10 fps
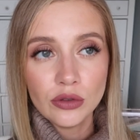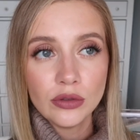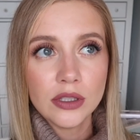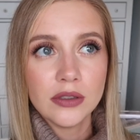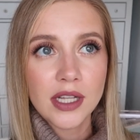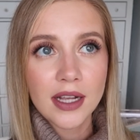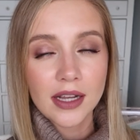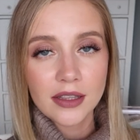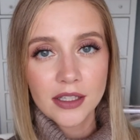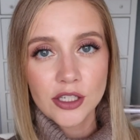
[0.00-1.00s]
Ну и
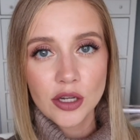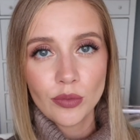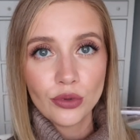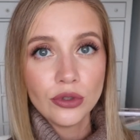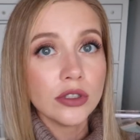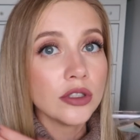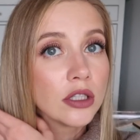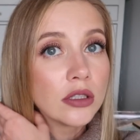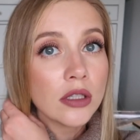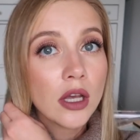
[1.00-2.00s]
деликатные шампуни
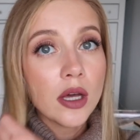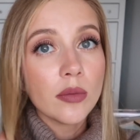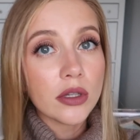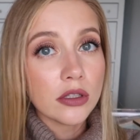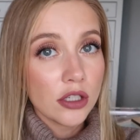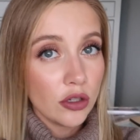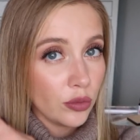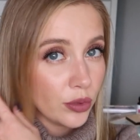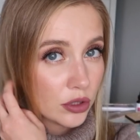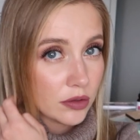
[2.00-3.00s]
сейчас
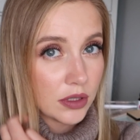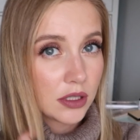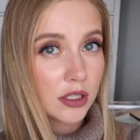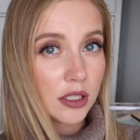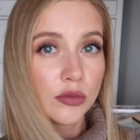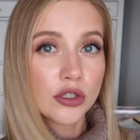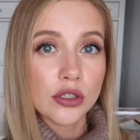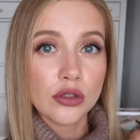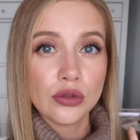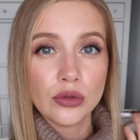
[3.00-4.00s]
продолжаю пользоваться тем
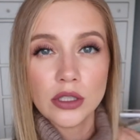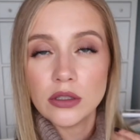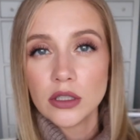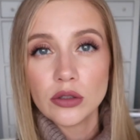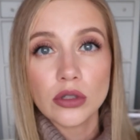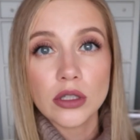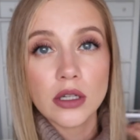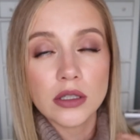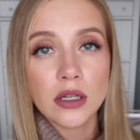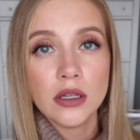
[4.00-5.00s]
же Сукин, который
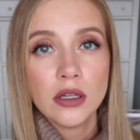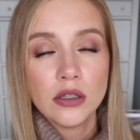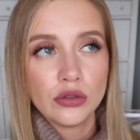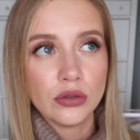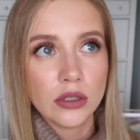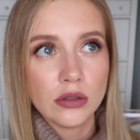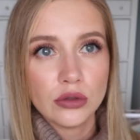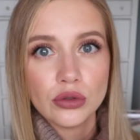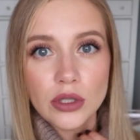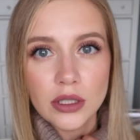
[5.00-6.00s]
как-то Сукин,
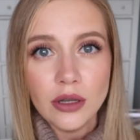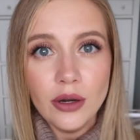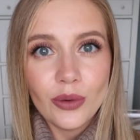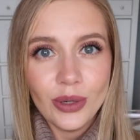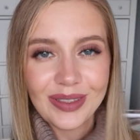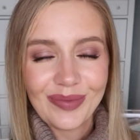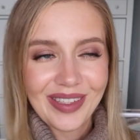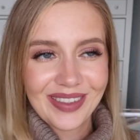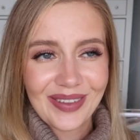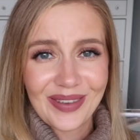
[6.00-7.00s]
Сукин,
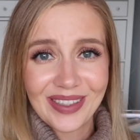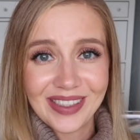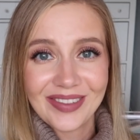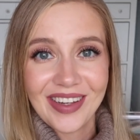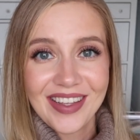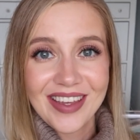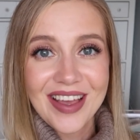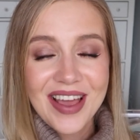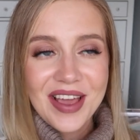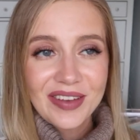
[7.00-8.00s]
господи, такое
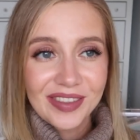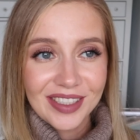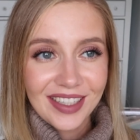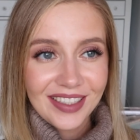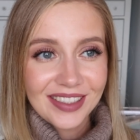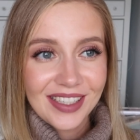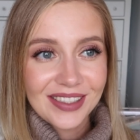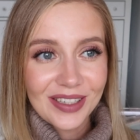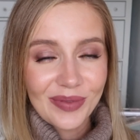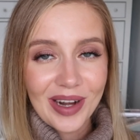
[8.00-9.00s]
название. Всегда не
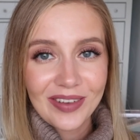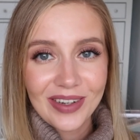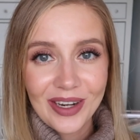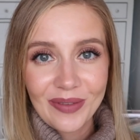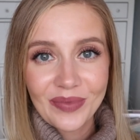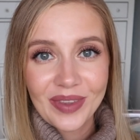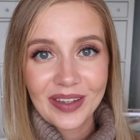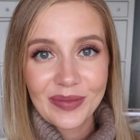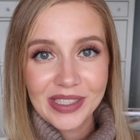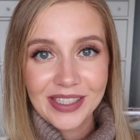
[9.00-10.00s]
знаешь, как правильно
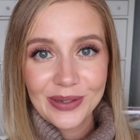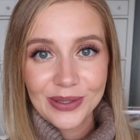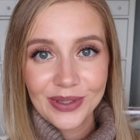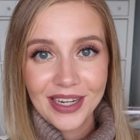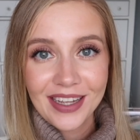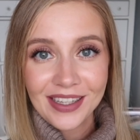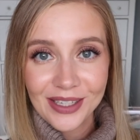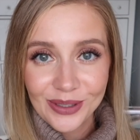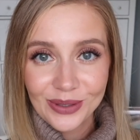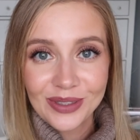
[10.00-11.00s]
э, поставить
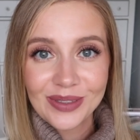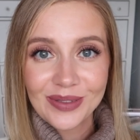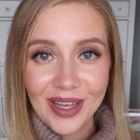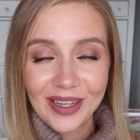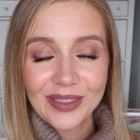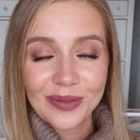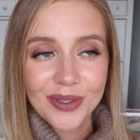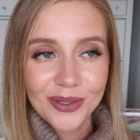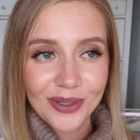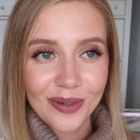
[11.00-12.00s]
ударение, и тут как
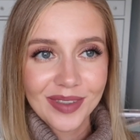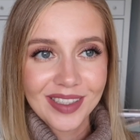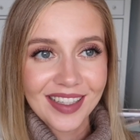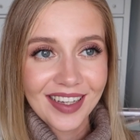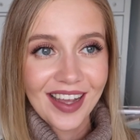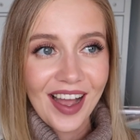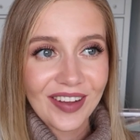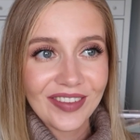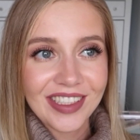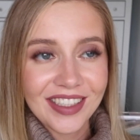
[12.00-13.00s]
тебе удобно, да?
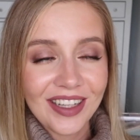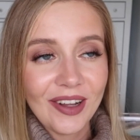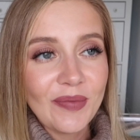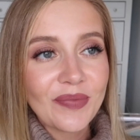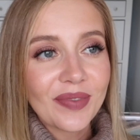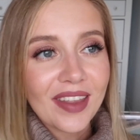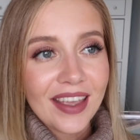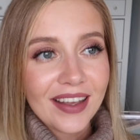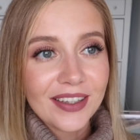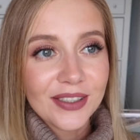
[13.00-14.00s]
Как выдала
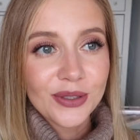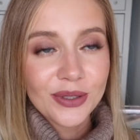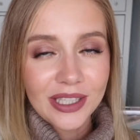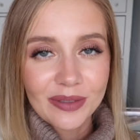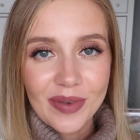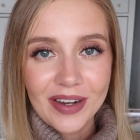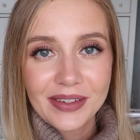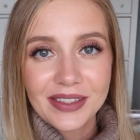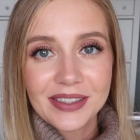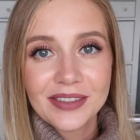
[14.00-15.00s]
э, Сукин,
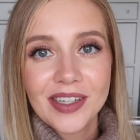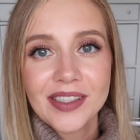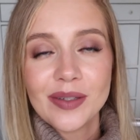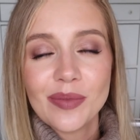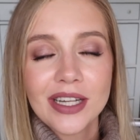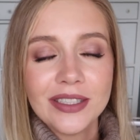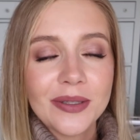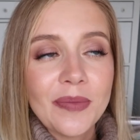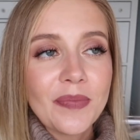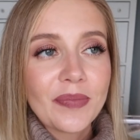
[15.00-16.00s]
правильно называется
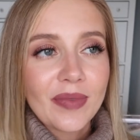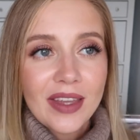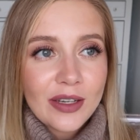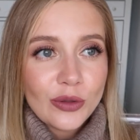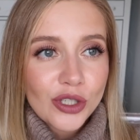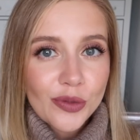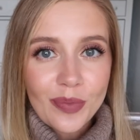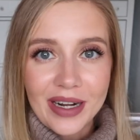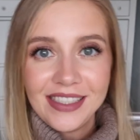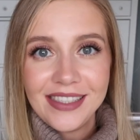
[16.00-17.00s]
бренд. Уж
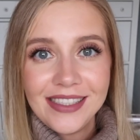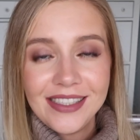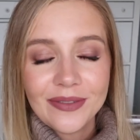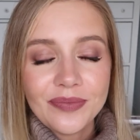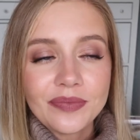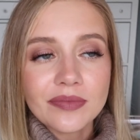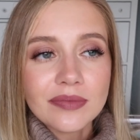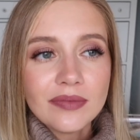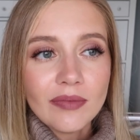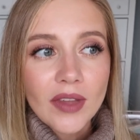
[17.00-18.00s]
простите.
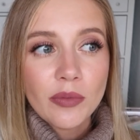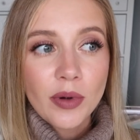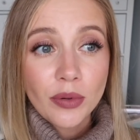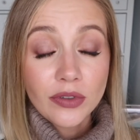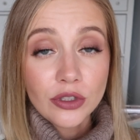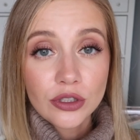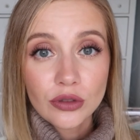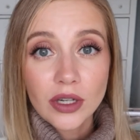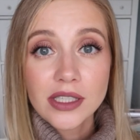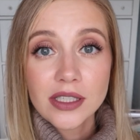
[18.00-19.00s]
По поводу
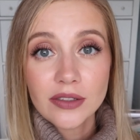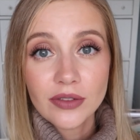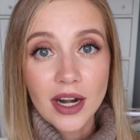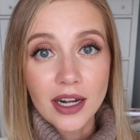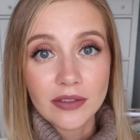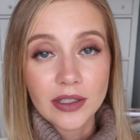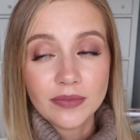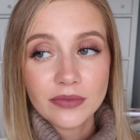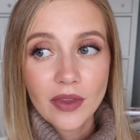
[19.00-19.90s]
ситуации в Кракове.